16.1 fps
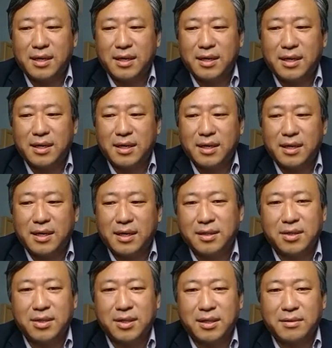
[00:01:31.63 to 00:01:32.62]
어,
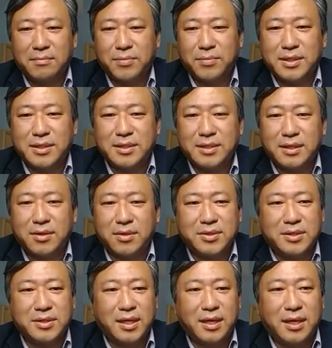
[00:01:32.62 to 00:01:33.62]
인터넷 비즈니스
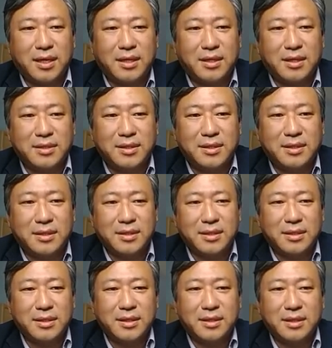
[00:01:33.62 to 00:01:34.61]
역사는
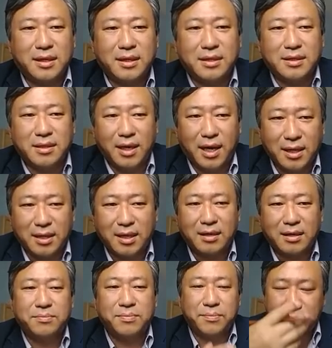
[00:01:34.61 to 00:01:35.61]
그러니까 이
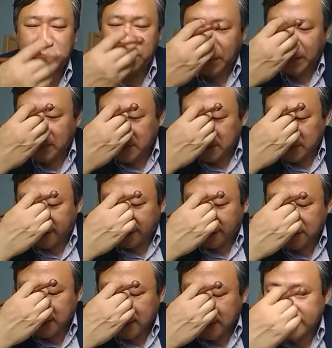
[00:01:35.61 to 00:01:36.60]
하이테크 벤처의
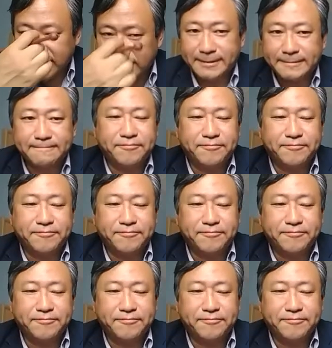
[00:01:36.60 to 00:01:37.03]
역사는